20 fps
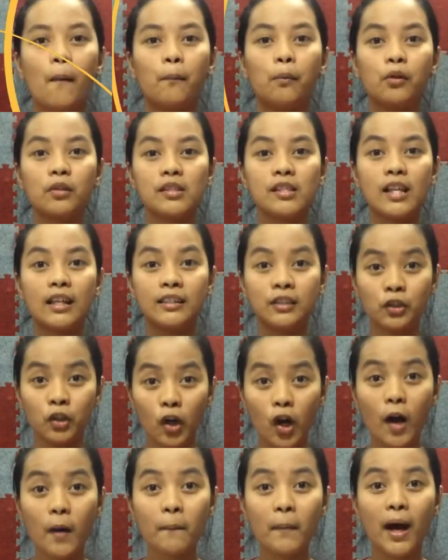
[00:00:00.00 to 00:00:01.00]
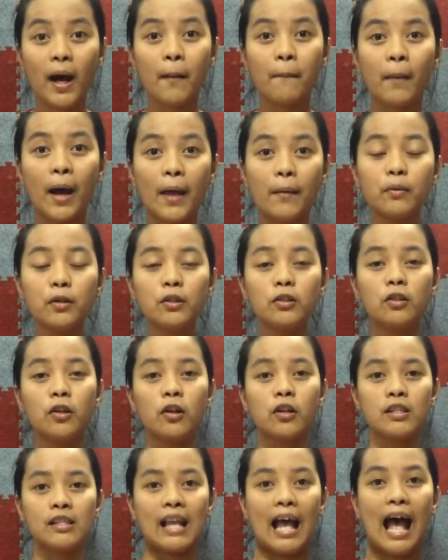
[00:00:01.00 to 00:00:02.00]
Buksan nyo ang mga Bible
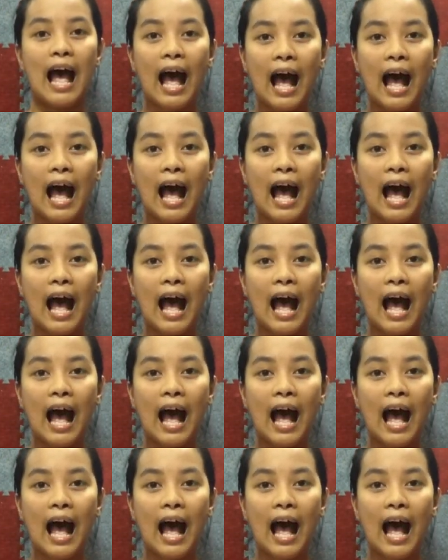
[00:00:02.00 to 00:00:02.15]
nyo sa